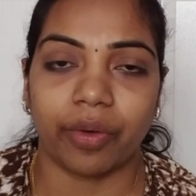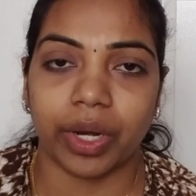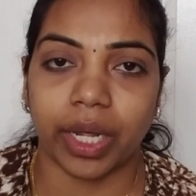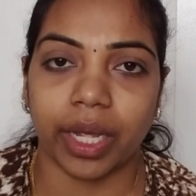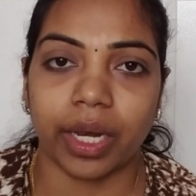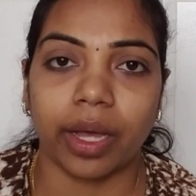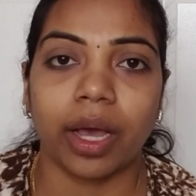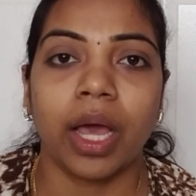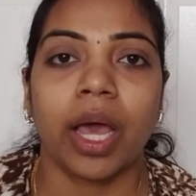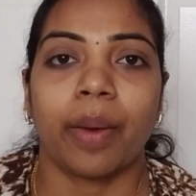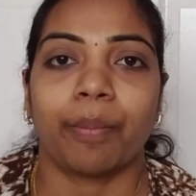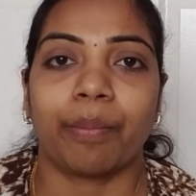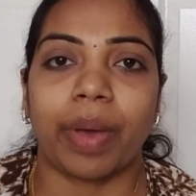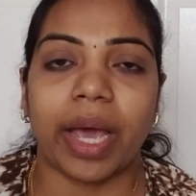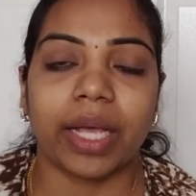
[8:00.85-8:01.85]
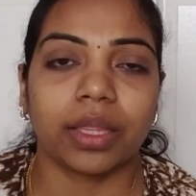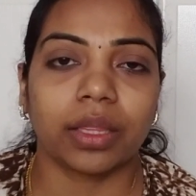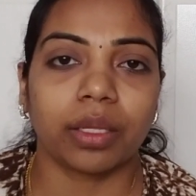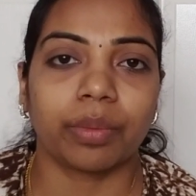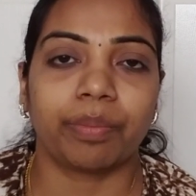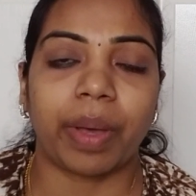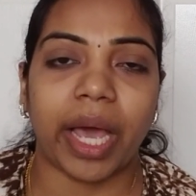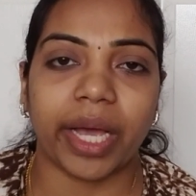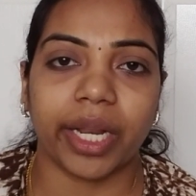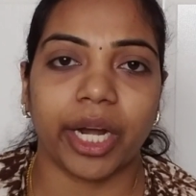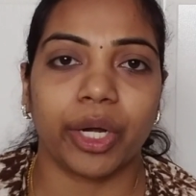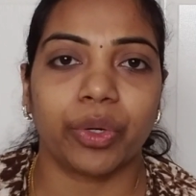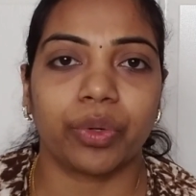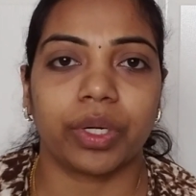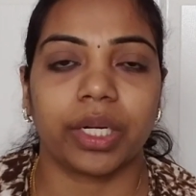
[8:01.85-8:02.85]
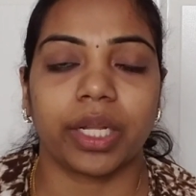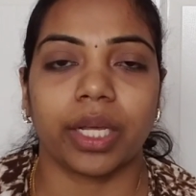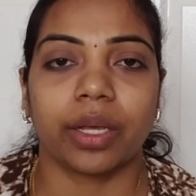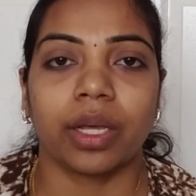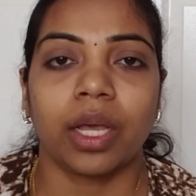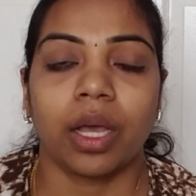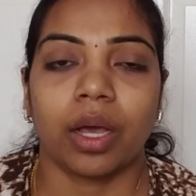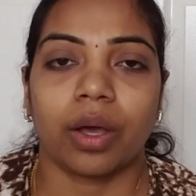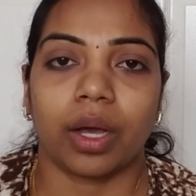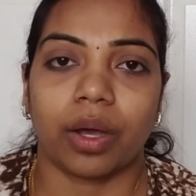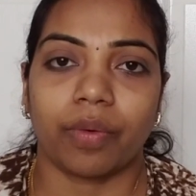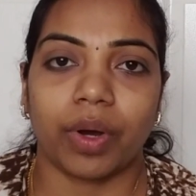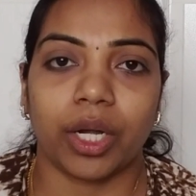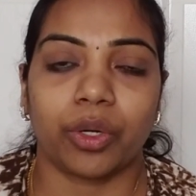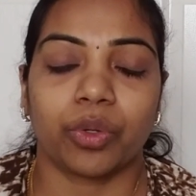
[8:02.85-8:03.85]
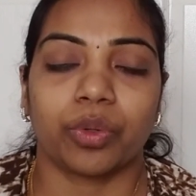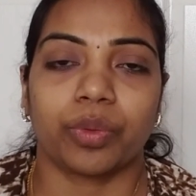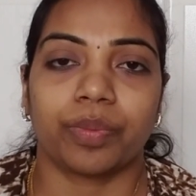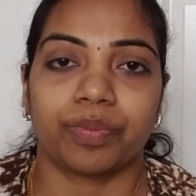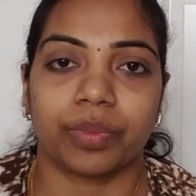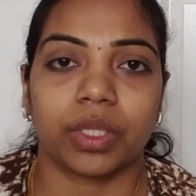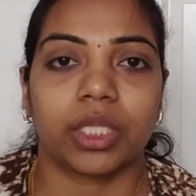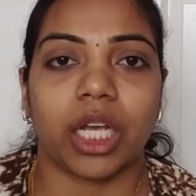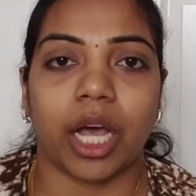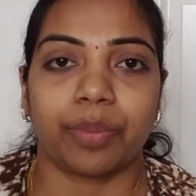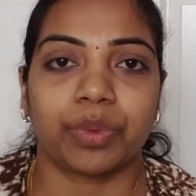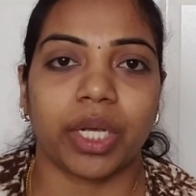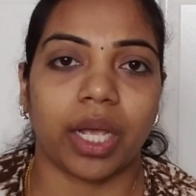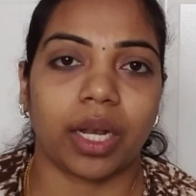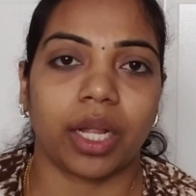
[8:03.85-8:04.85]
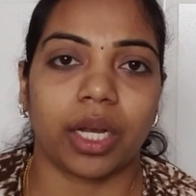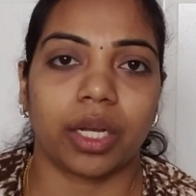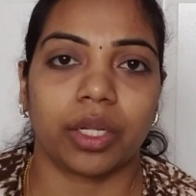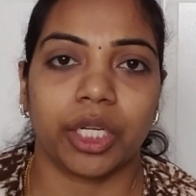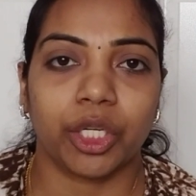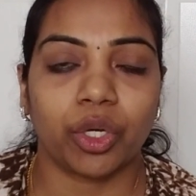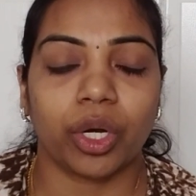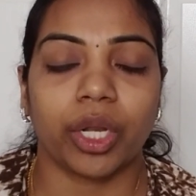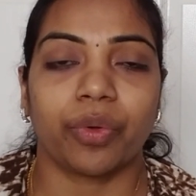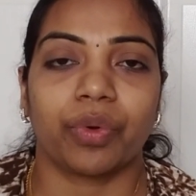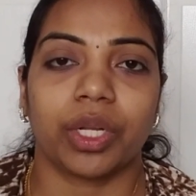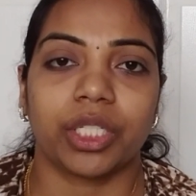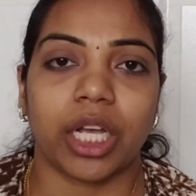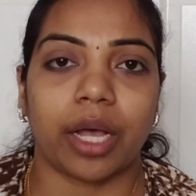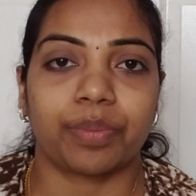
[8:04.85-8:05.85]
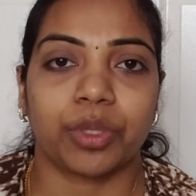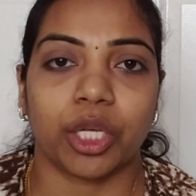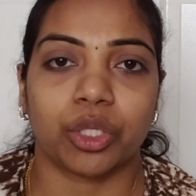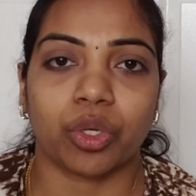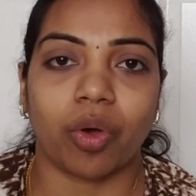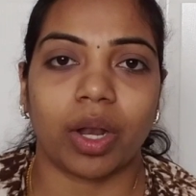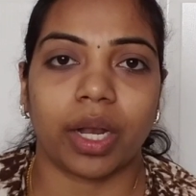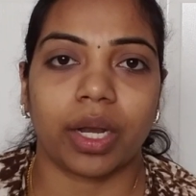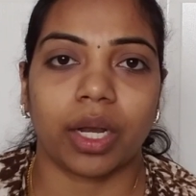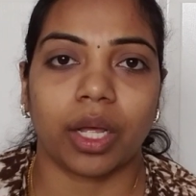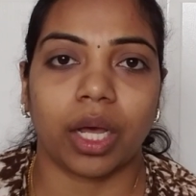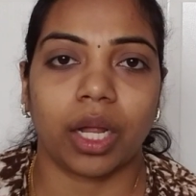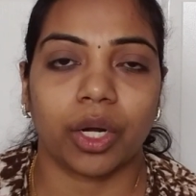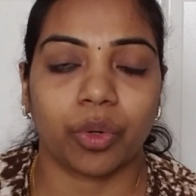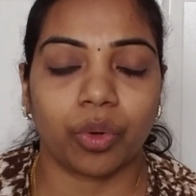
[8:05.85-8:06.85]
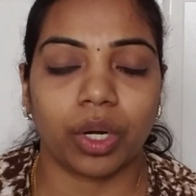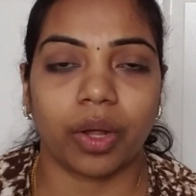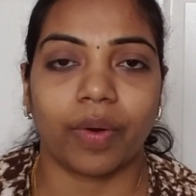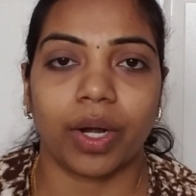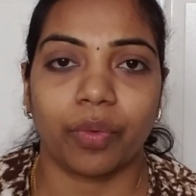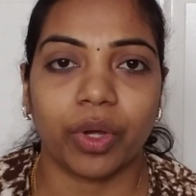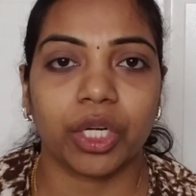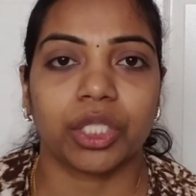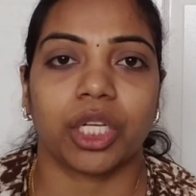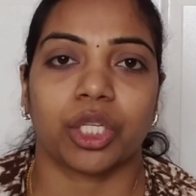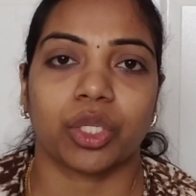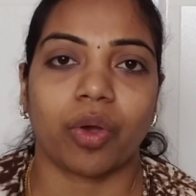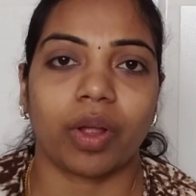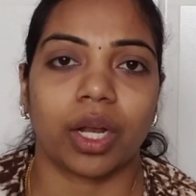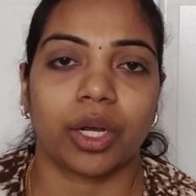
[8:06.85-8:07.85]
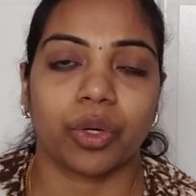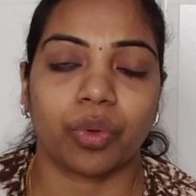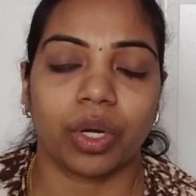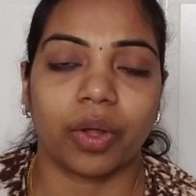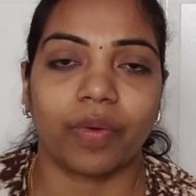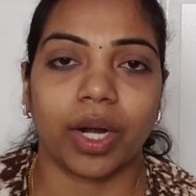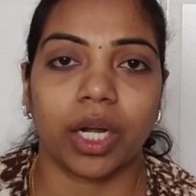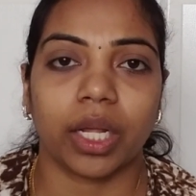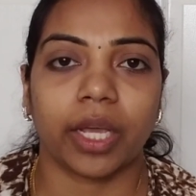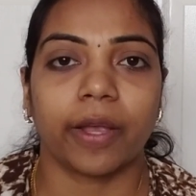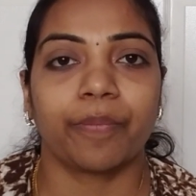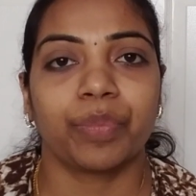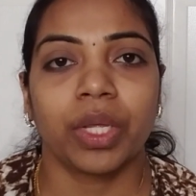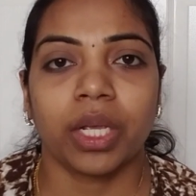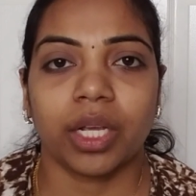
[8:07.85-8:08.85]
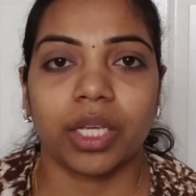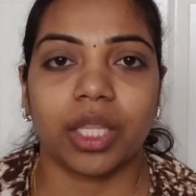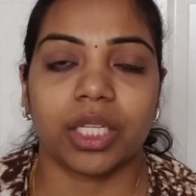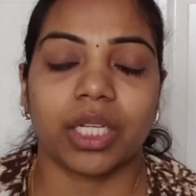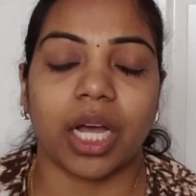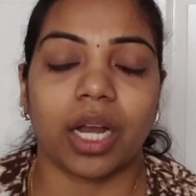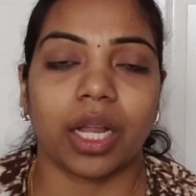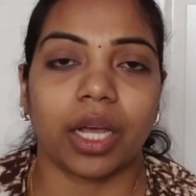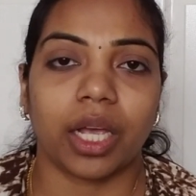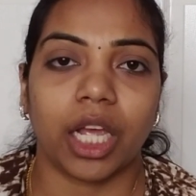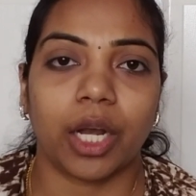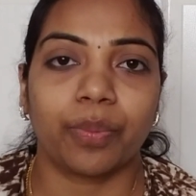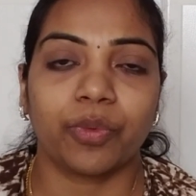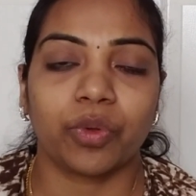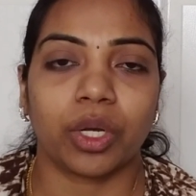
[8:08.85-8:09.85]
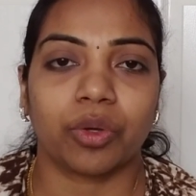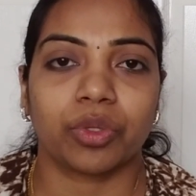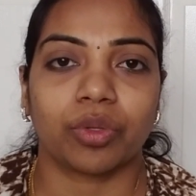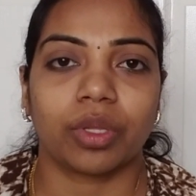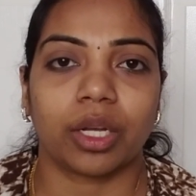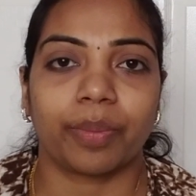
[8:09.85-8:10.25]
ఎవరికైనా మ్యాథ్ బ్యాక్గ్రౌండ్ ఉండి వాళ్ళు జాబ్ చేయాలన్న ఇంట్లోనే ఉండి జాబ్ చేసుకోవాలన్న అనుకున్న వాళ్ళు వర్క్ చేసుకోవాలనుకున్న వాళ్ళకి ఇది చాలా హెల్ప్ఫుల్ అవుతుంది